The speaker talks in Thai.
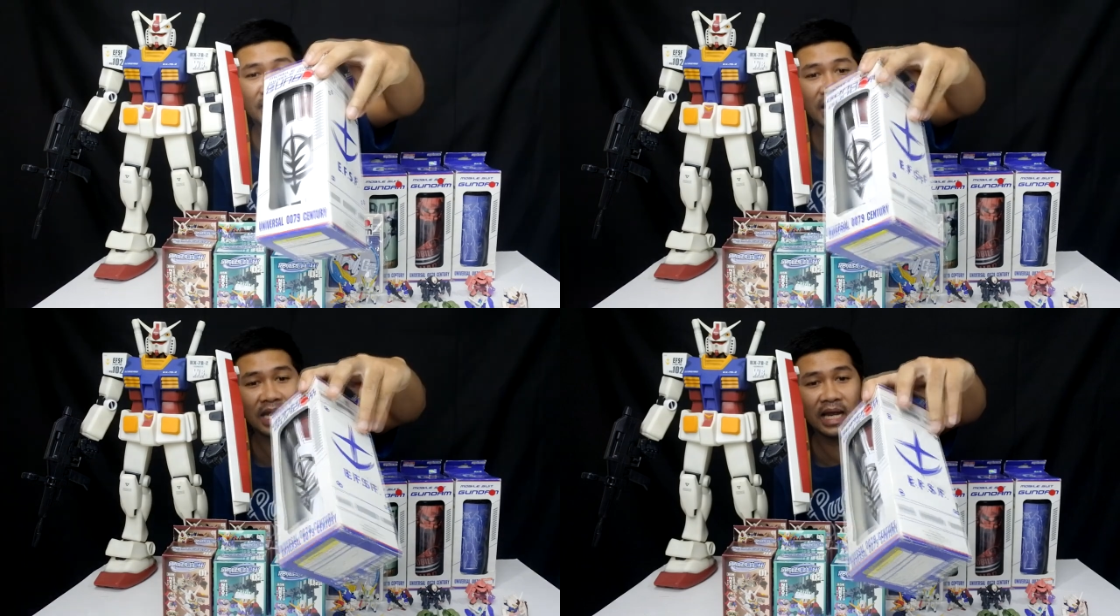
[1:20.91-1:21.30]

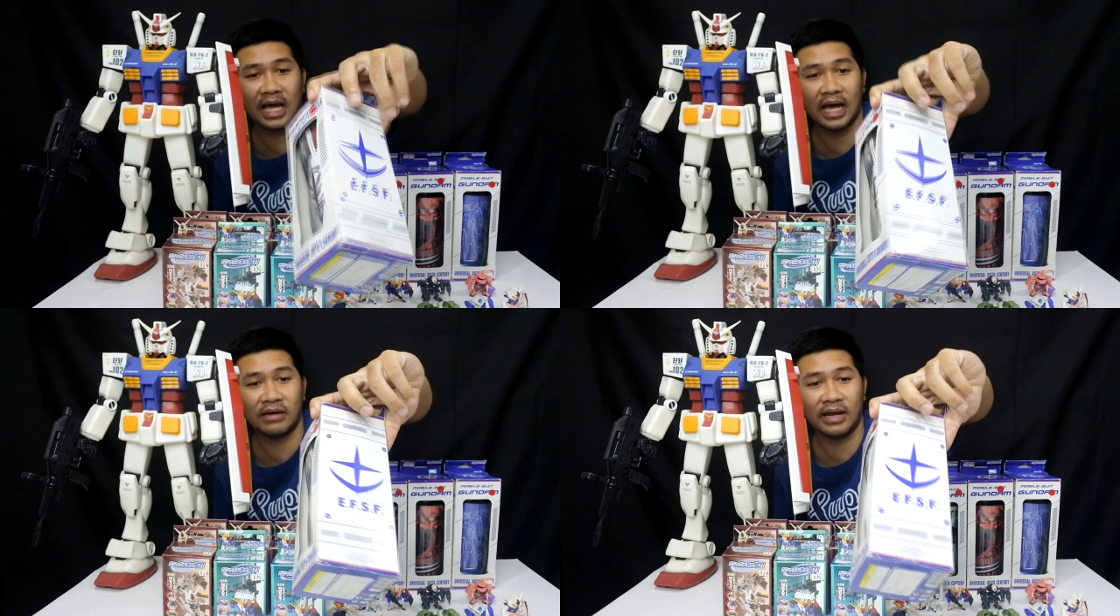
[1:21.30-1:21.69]
มาใน
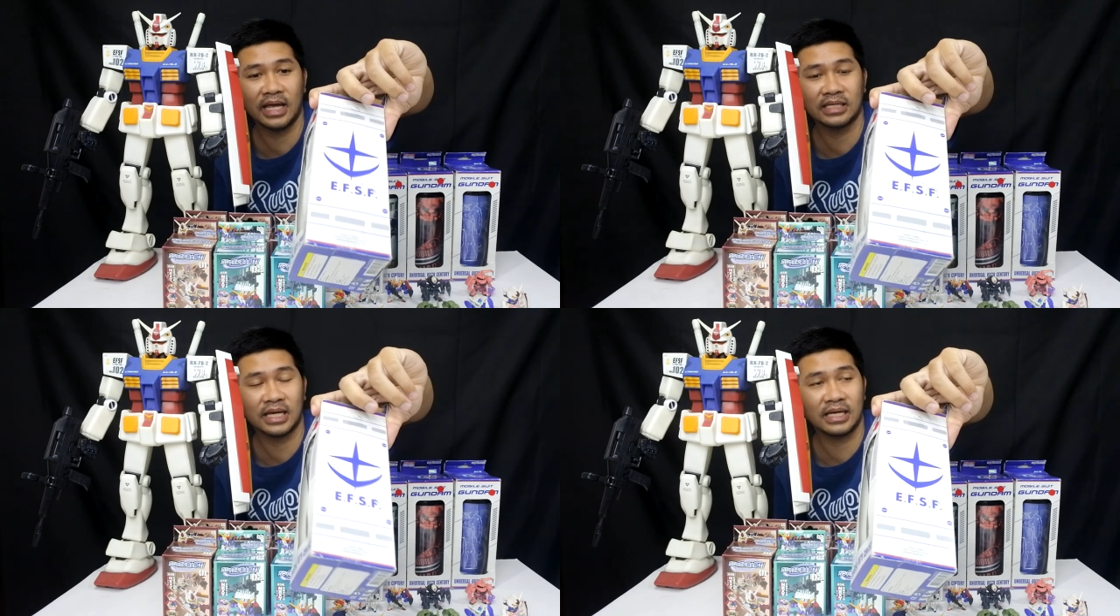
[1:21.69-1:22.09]
ราคาเท่าไห
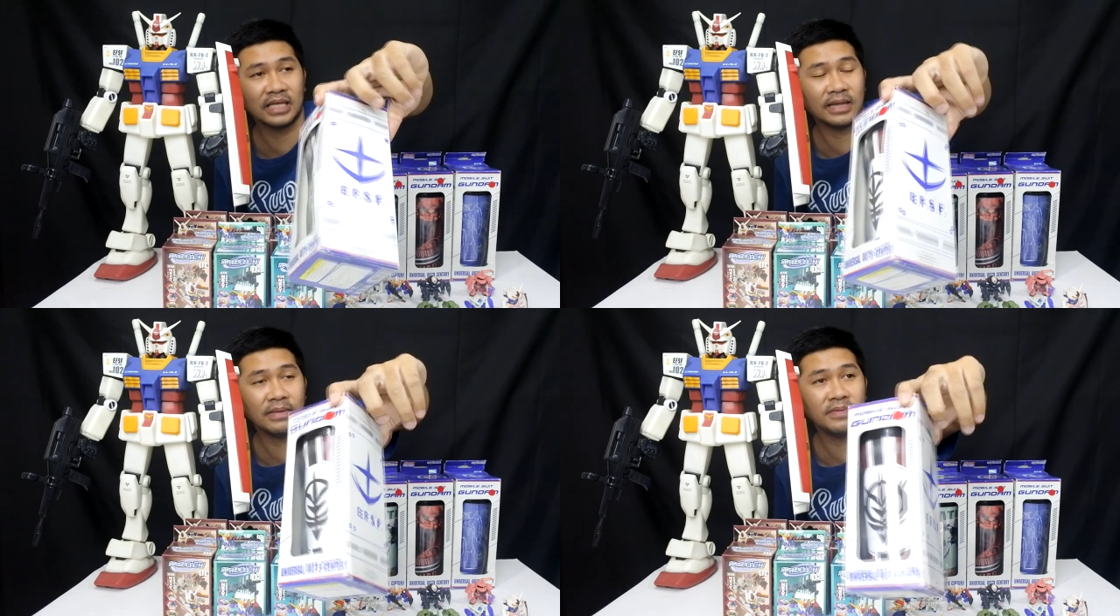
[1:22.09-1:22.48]
ร่จัด
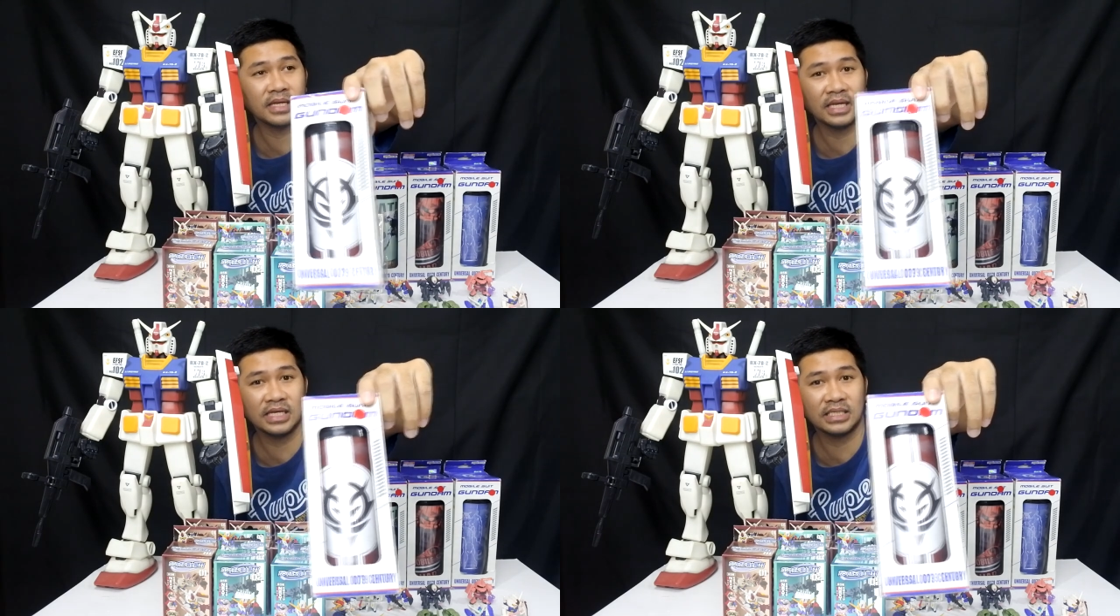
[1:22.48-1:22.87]
ถ้าจำไม่
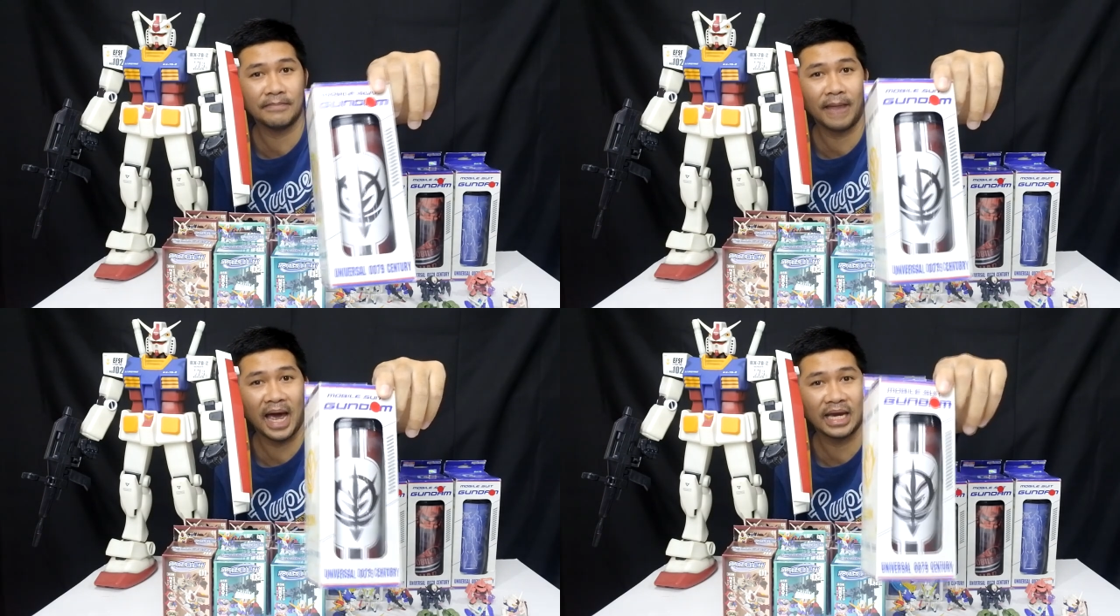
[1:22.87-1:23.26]
ผิดน่าจะ
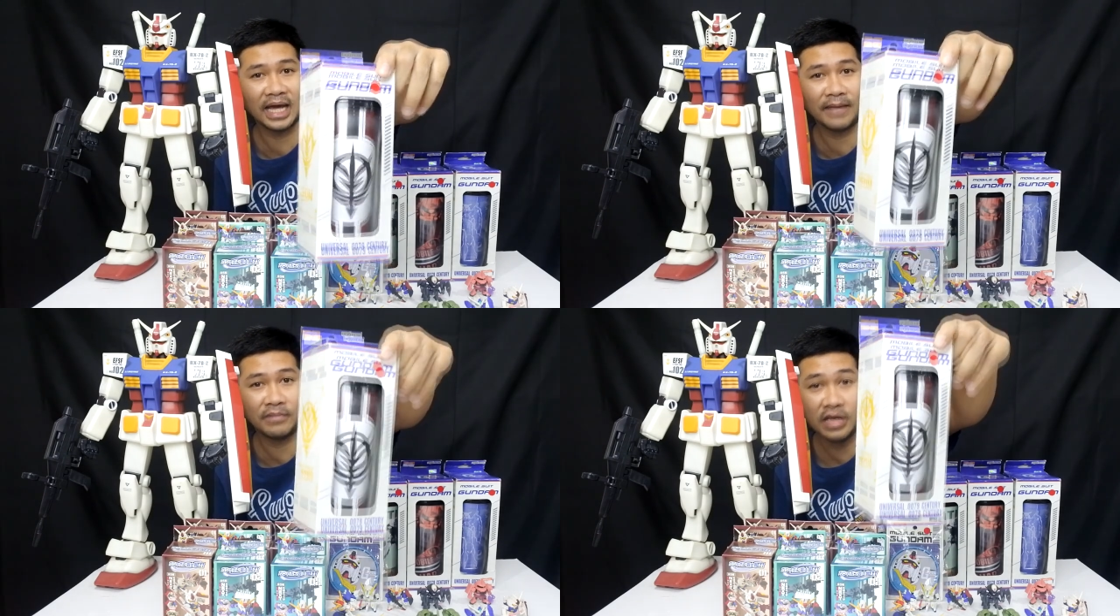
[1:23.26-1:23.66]
10 บาท
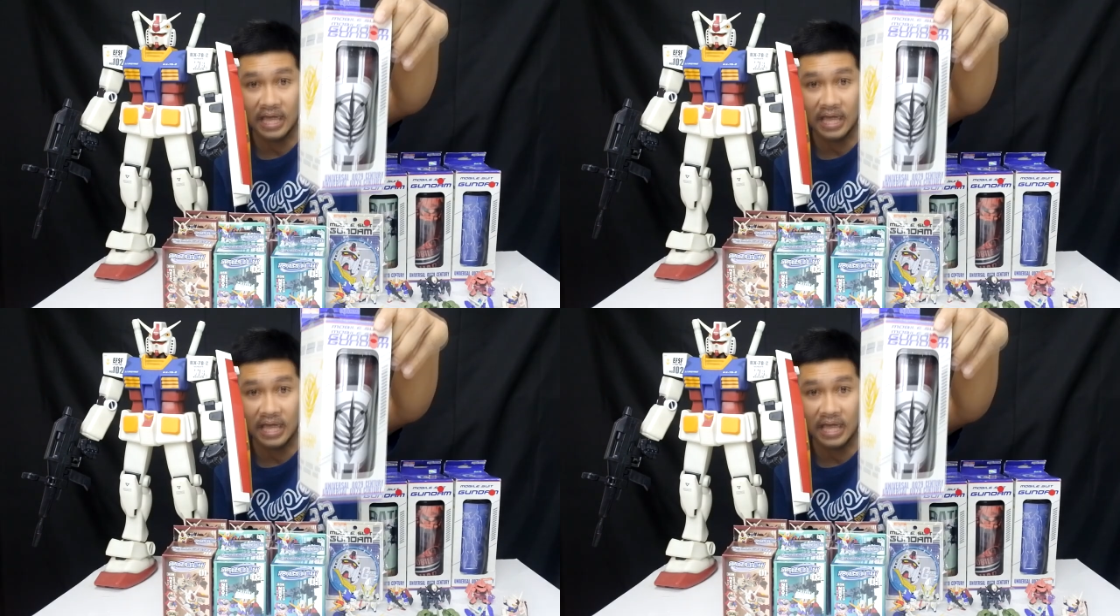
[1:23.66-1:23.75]
นะครับ